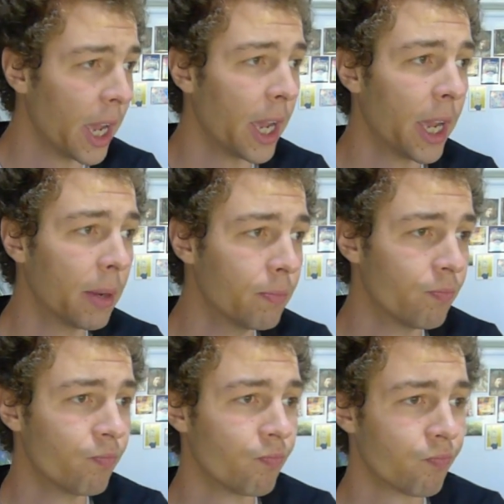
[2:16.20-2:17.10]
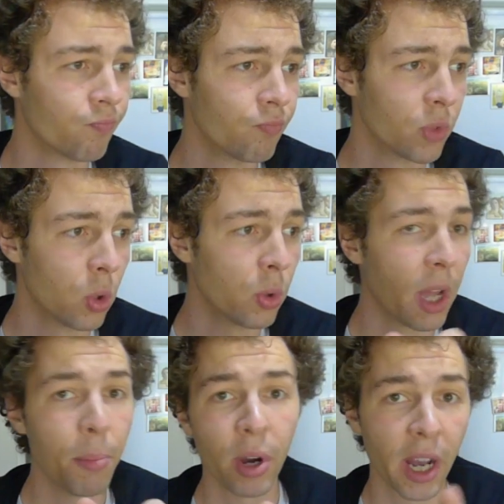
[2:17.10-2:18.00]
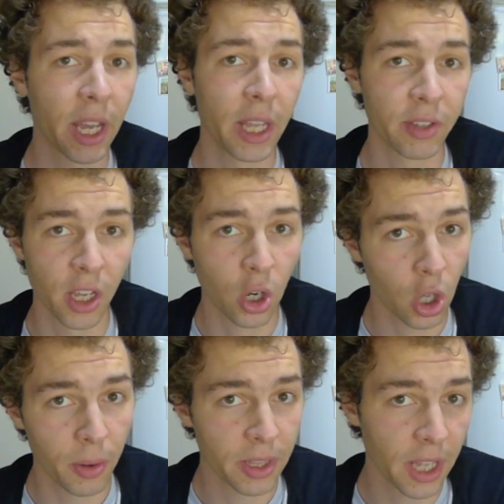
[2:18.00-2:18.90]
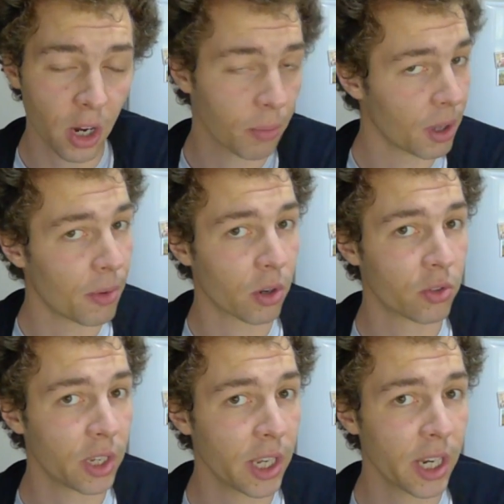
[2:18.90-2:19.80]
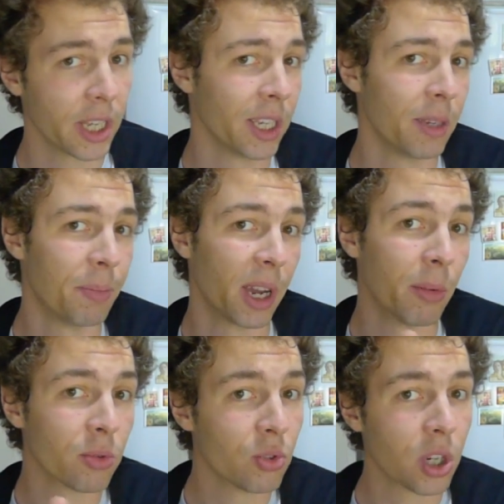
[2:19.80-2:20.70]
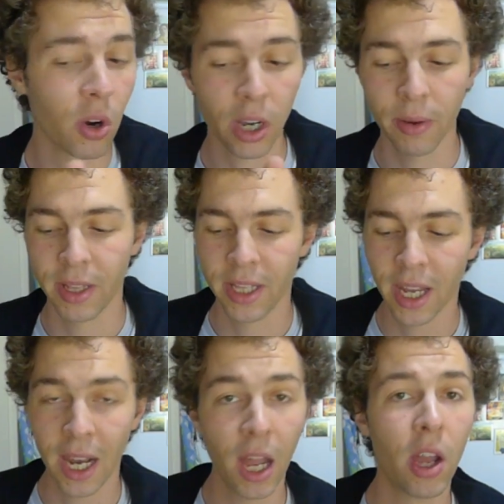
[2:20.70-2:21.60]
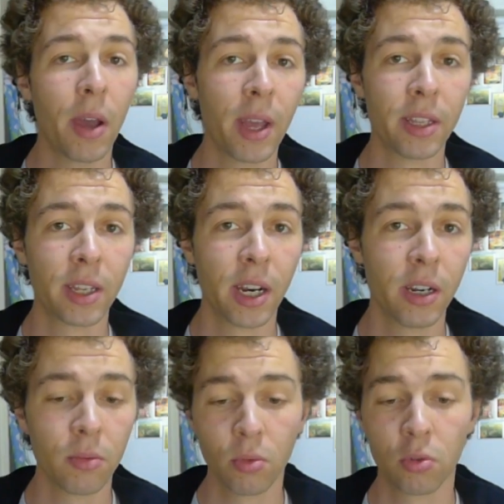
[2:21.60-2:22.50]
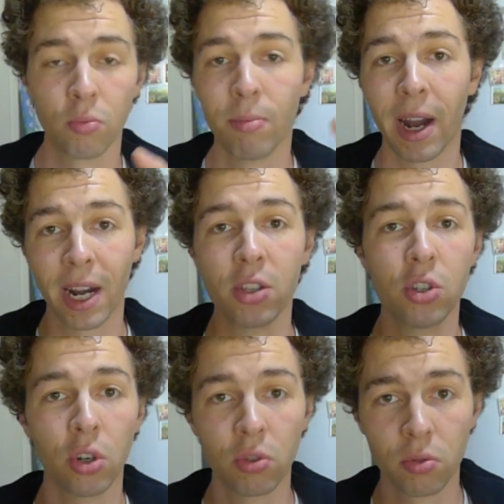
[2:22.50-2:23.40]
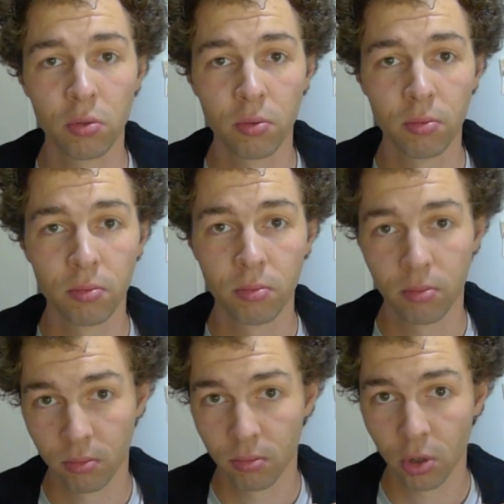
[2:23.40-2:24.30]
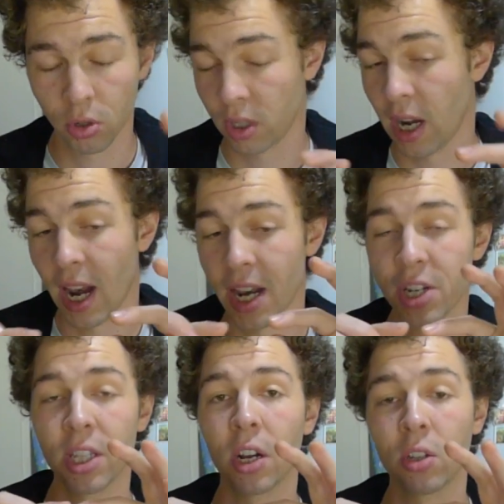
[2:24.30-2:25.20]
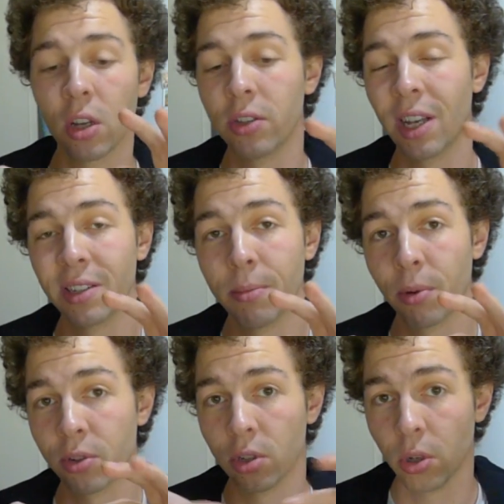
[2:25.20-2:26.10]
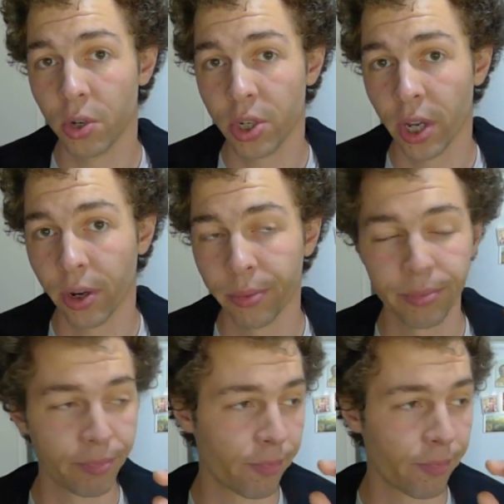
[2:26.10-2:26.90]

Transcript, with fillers: Em, hubo una época que se dejó de vender, no podíamos conseguir, y pegamos un chabón que vendía al lado de la vía de tren unos tumbarranchos. tenían la leyenda al costado, hacía 100% villero.